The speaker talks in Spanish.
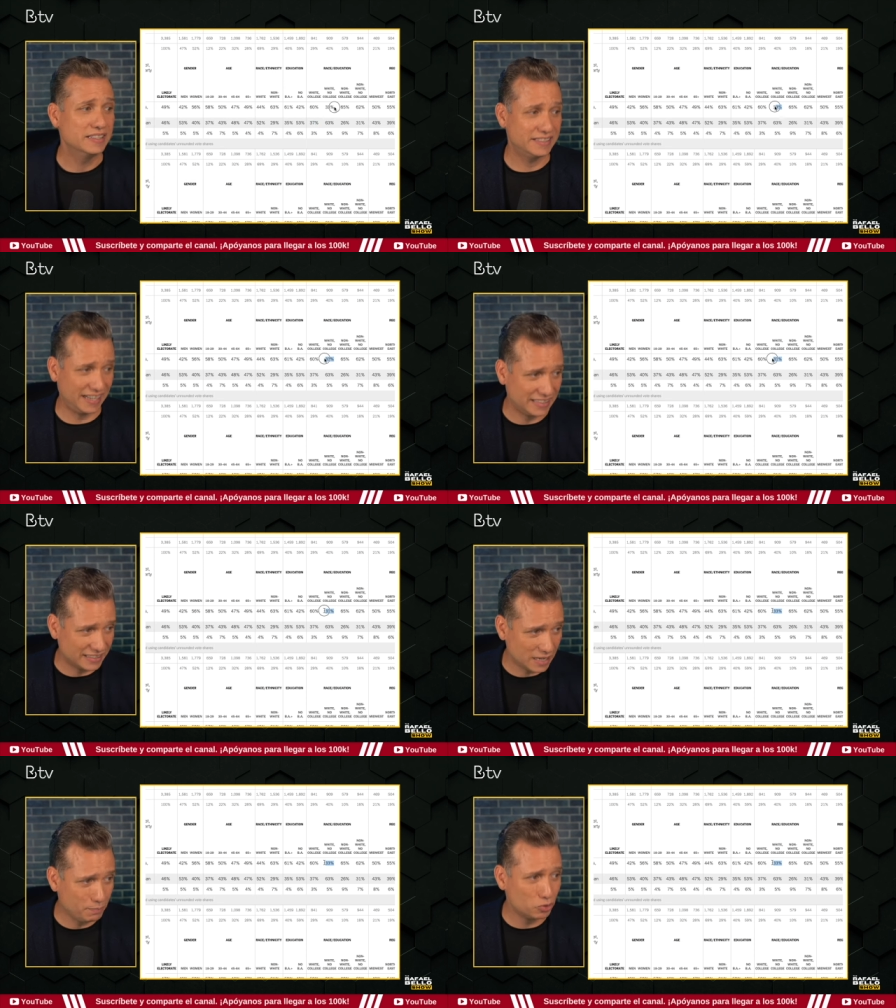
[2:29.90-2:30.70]

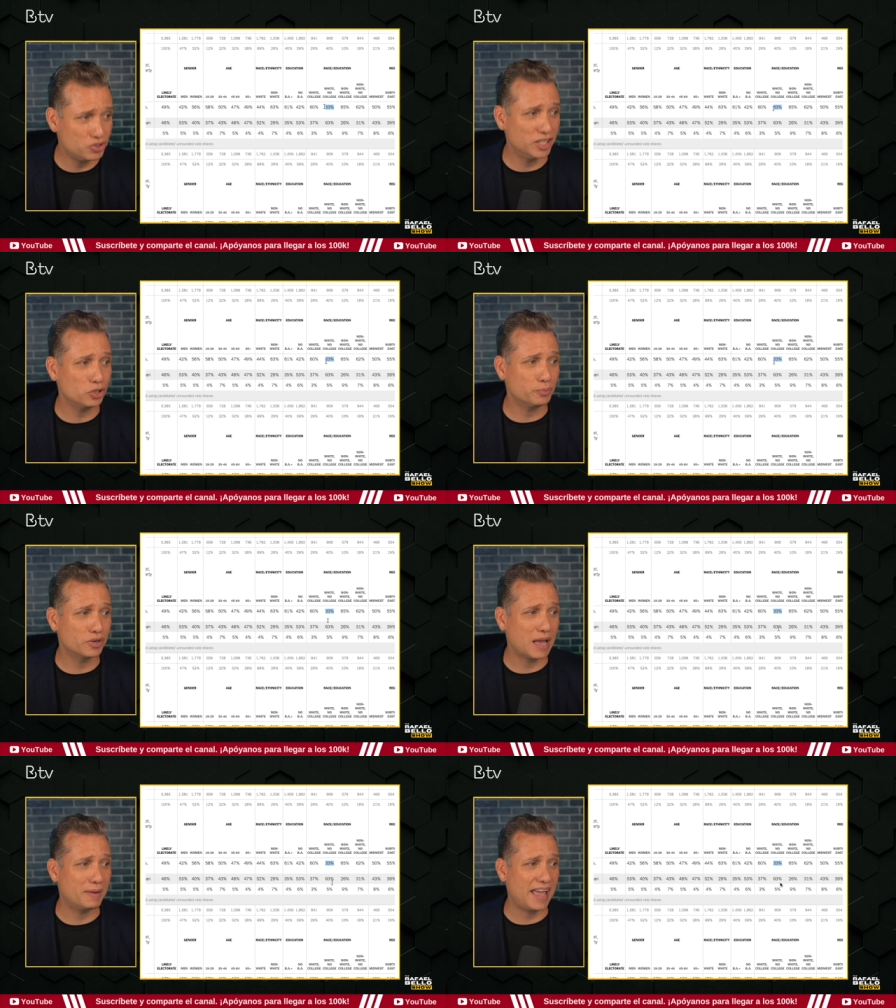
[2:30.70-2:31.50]
33% por
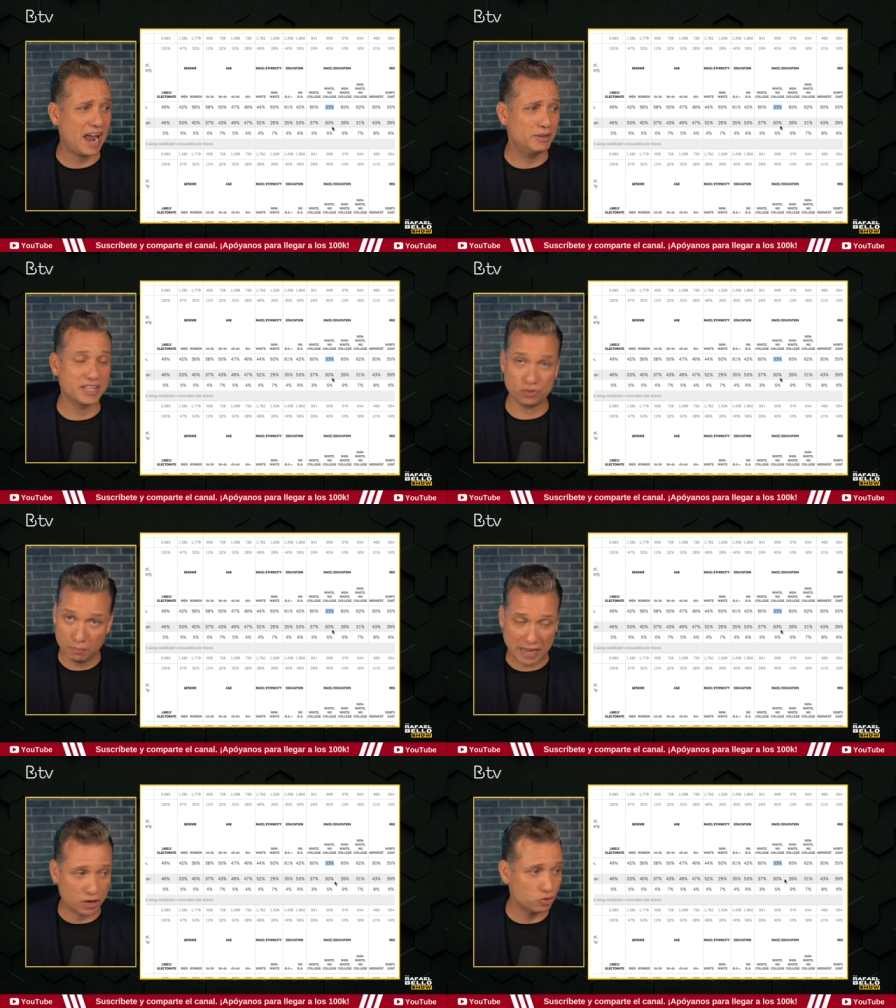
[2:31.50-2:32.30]
Kamala Harris, que son
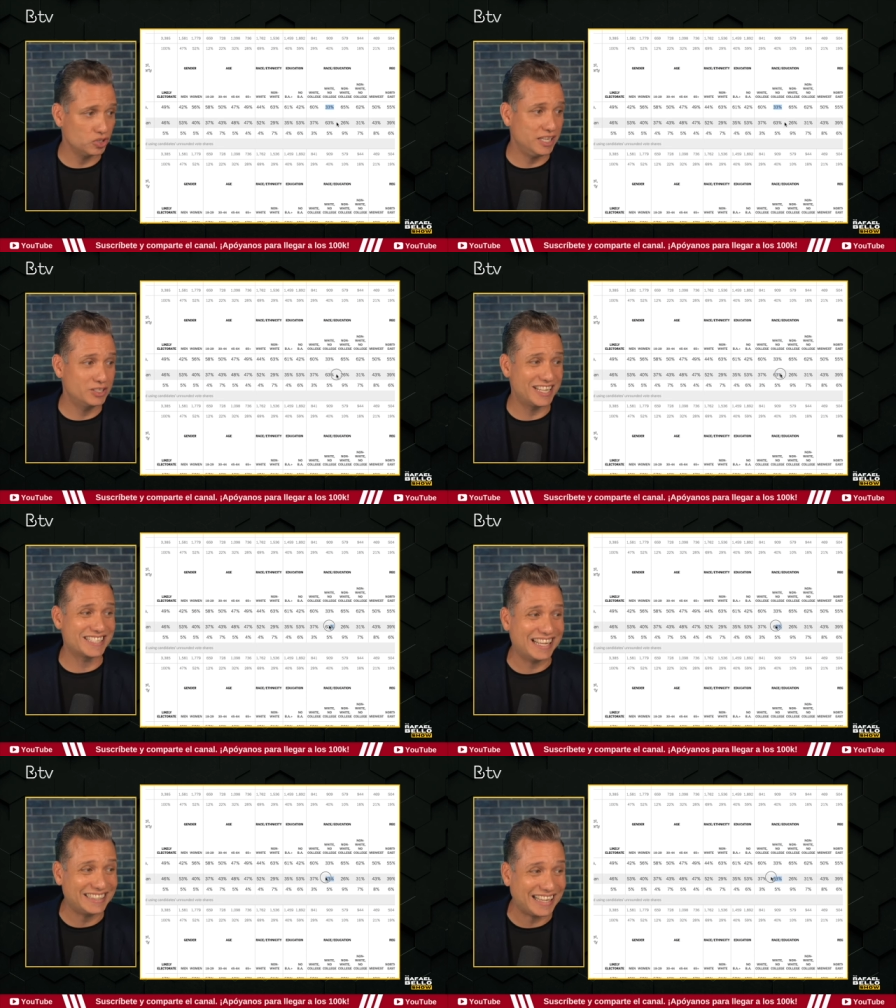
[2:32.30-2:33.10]
blancos, y
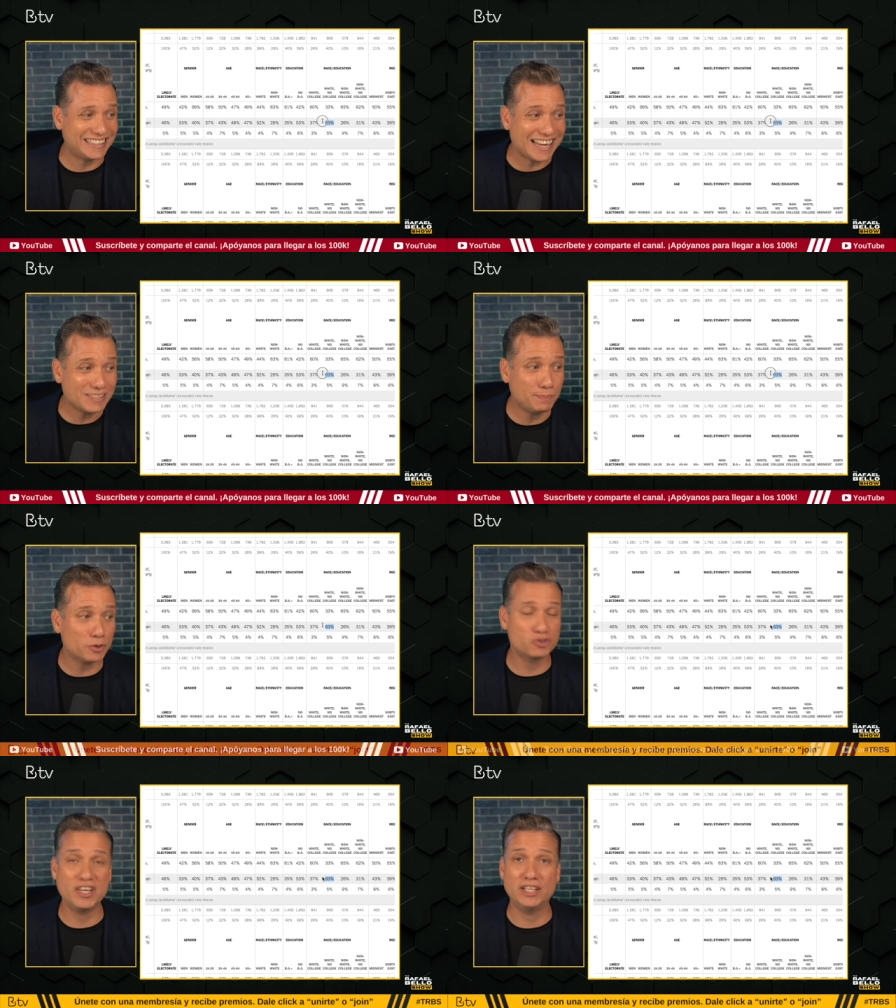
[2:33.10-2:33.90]

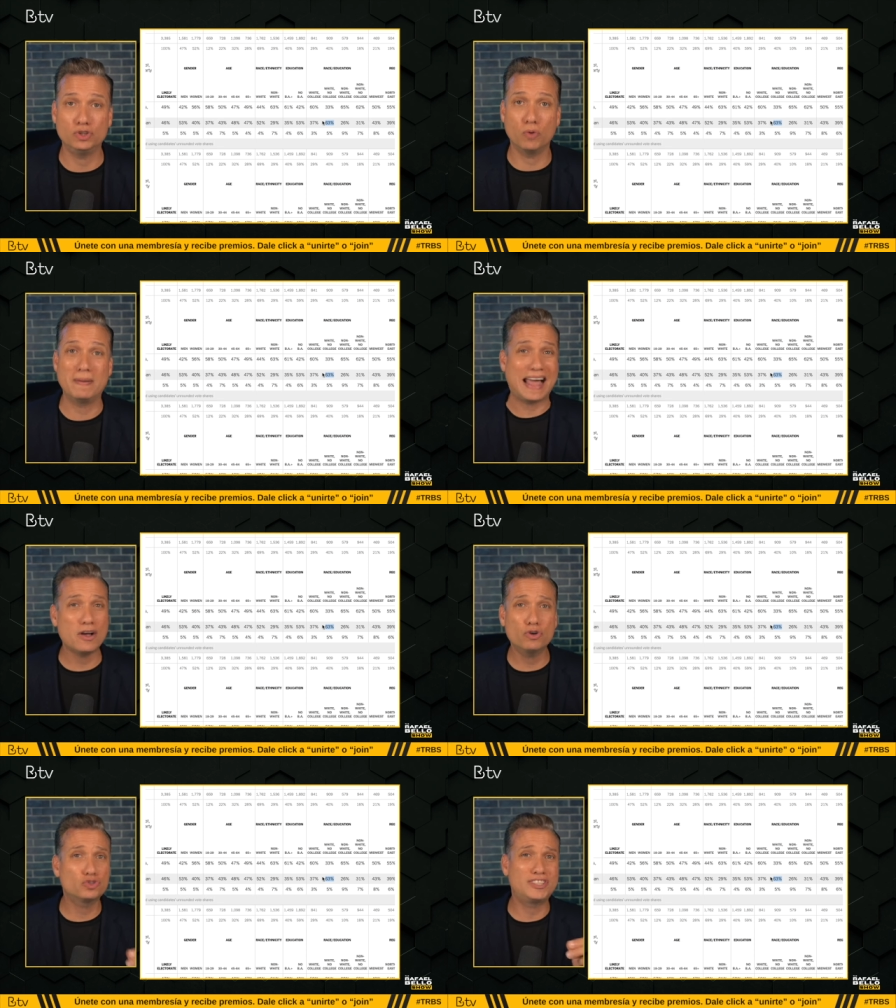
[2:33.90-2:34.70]
63%
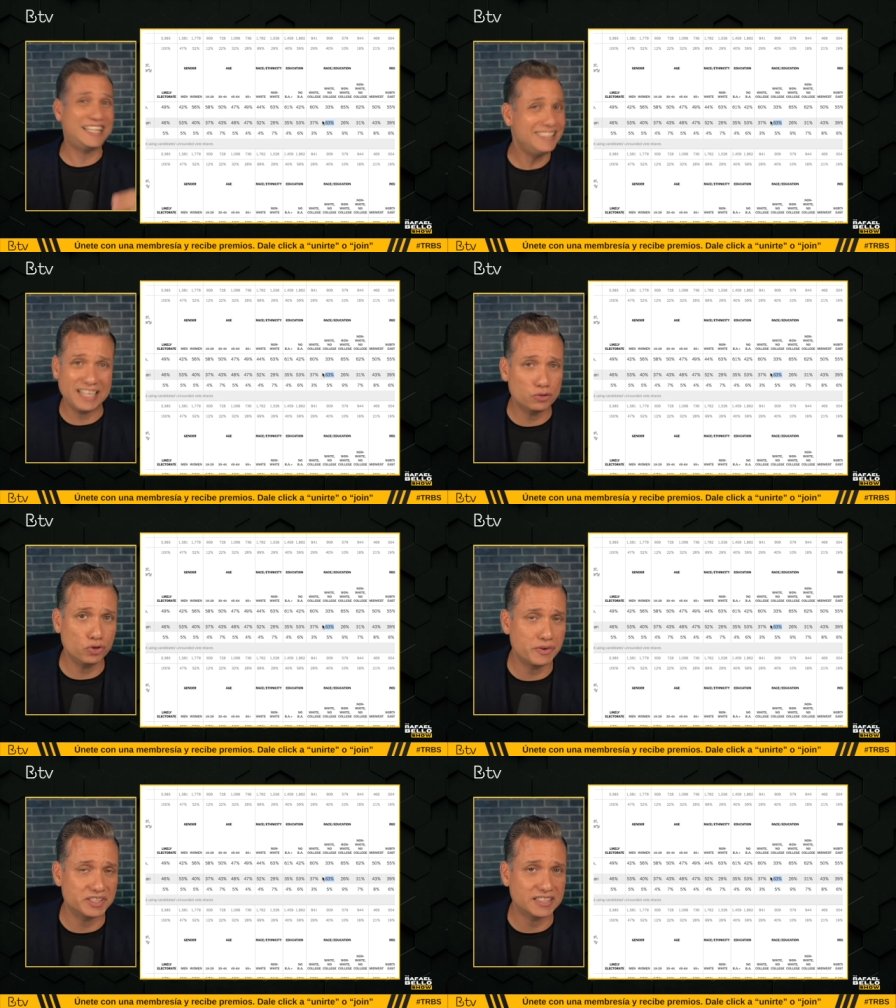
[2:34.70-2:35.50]
blancos sin título
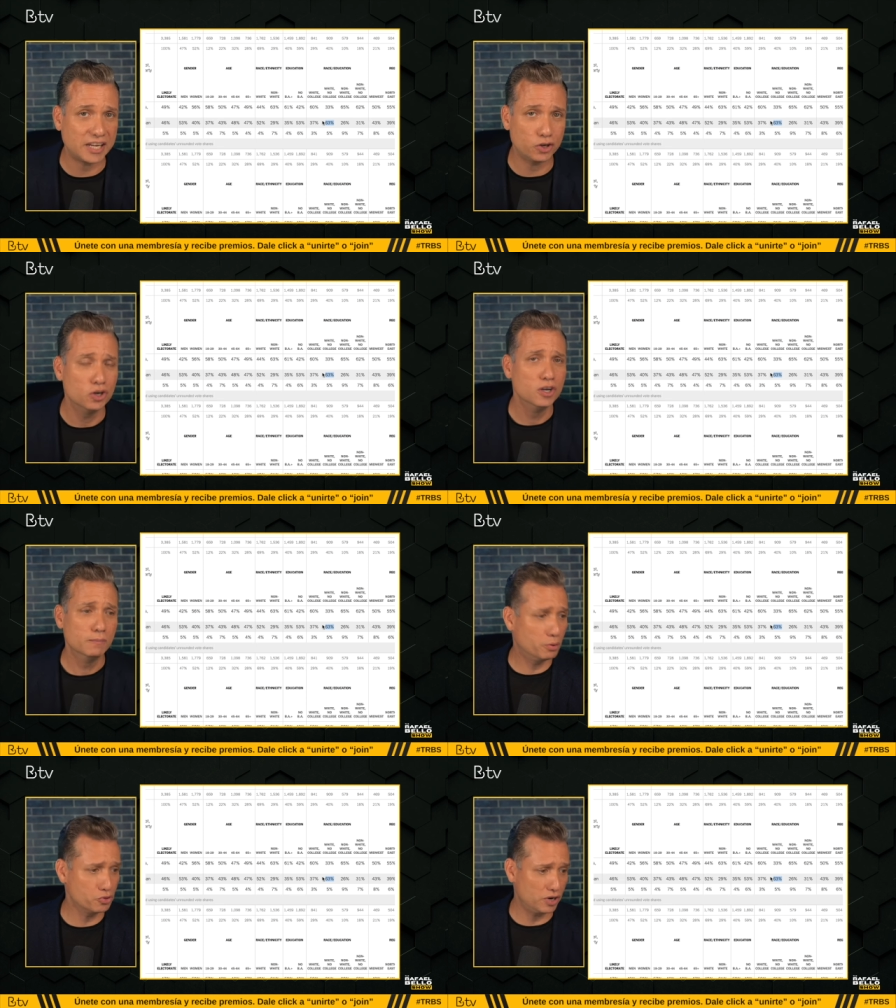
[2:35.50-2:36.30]
universitario
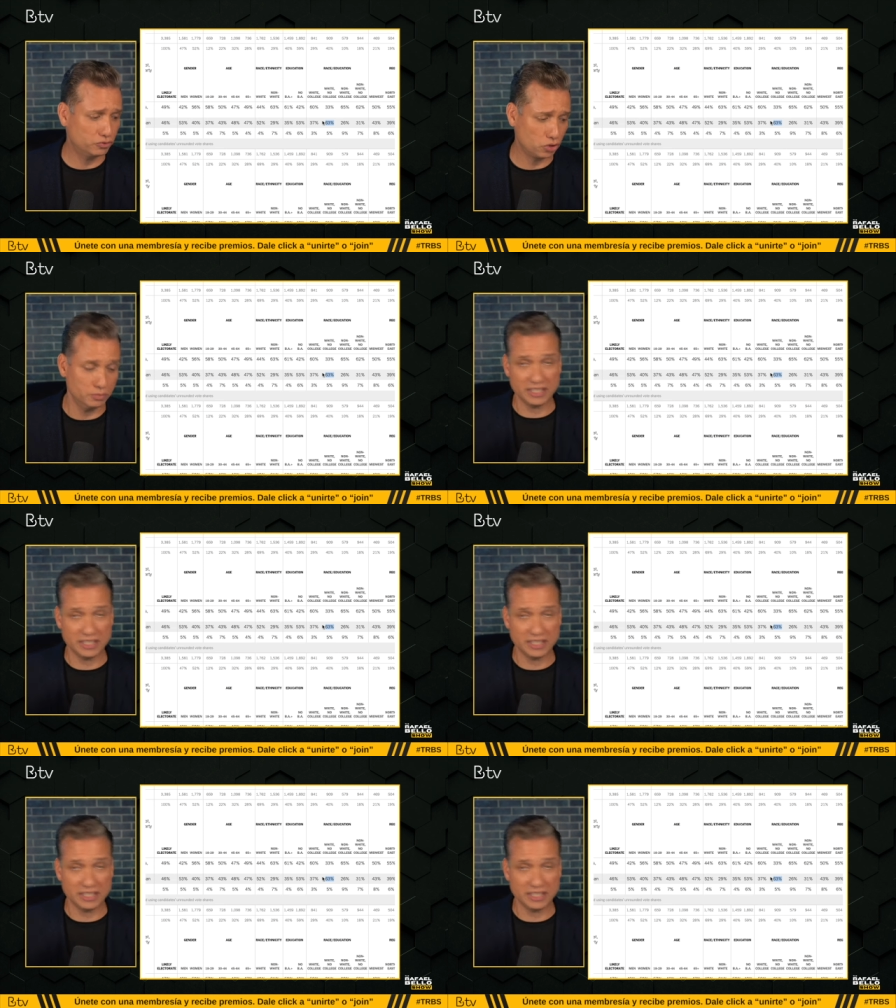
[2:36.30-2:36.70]
por Donald Trump.